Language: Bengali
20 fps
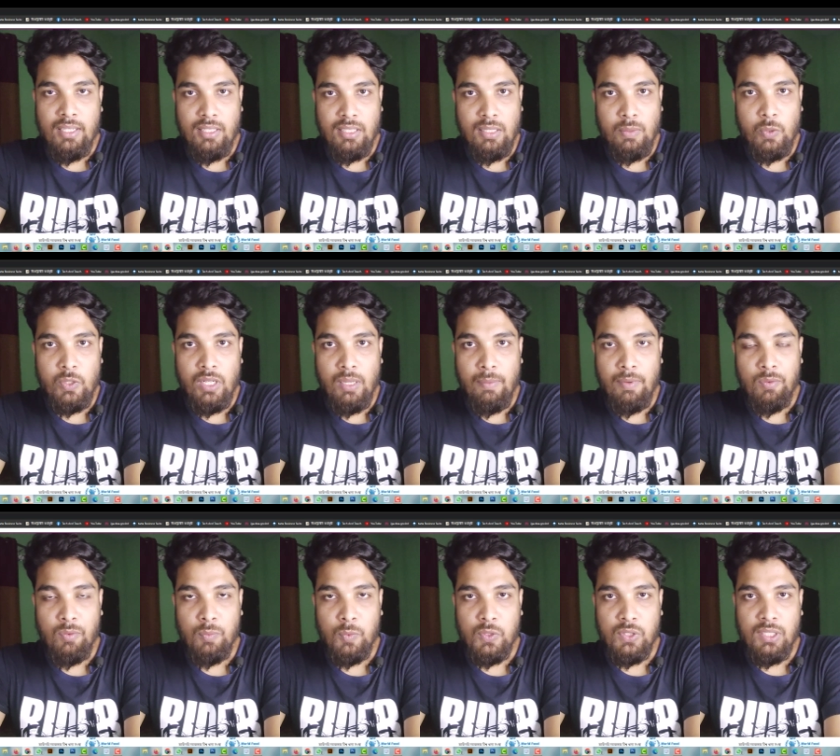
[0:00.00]
যেমন আমার
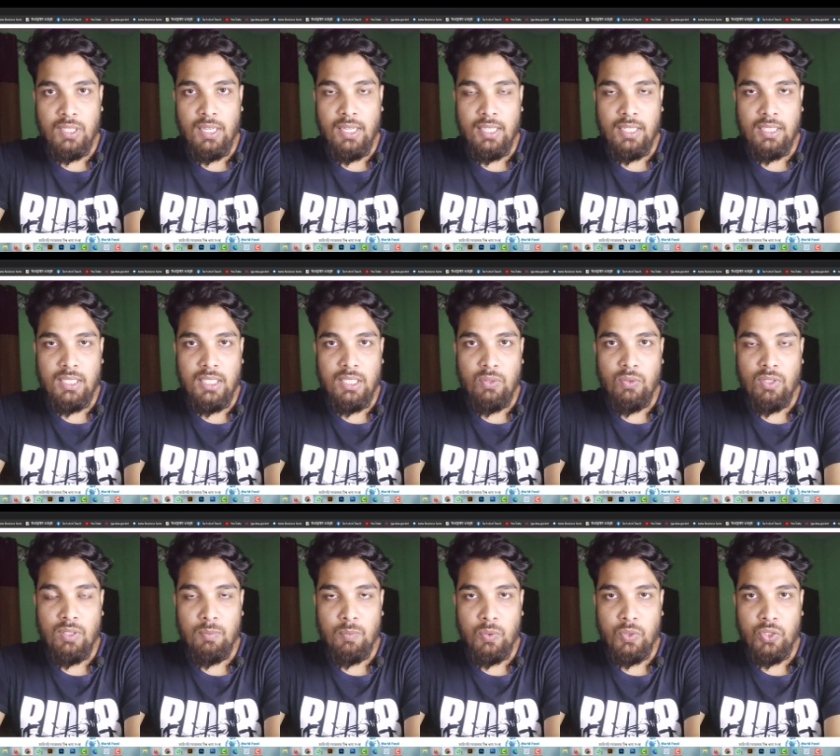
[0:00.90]
উপজেলায় একটি
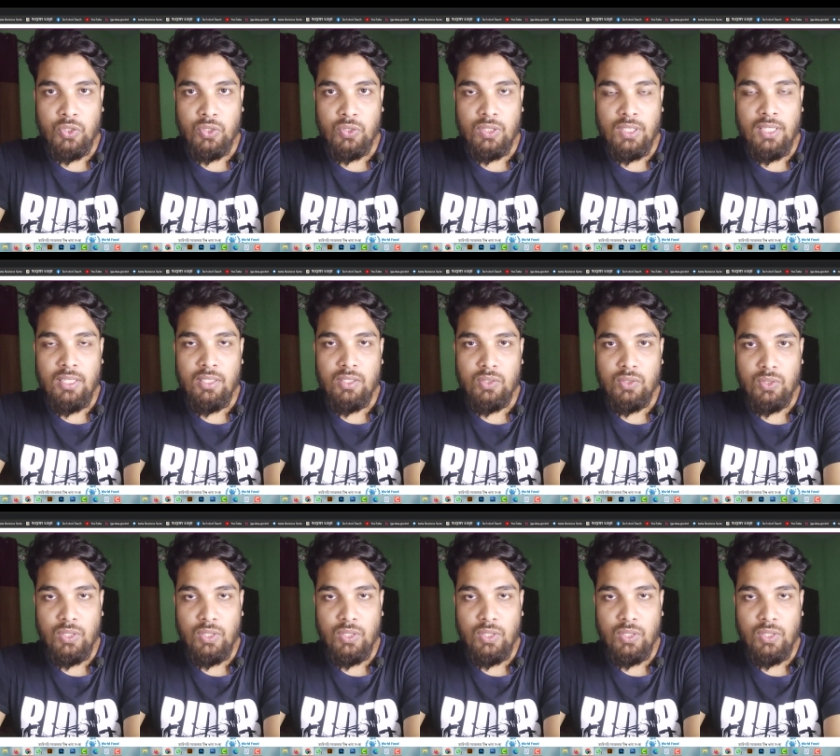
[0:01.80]
ইউনিয়ন পরিষদে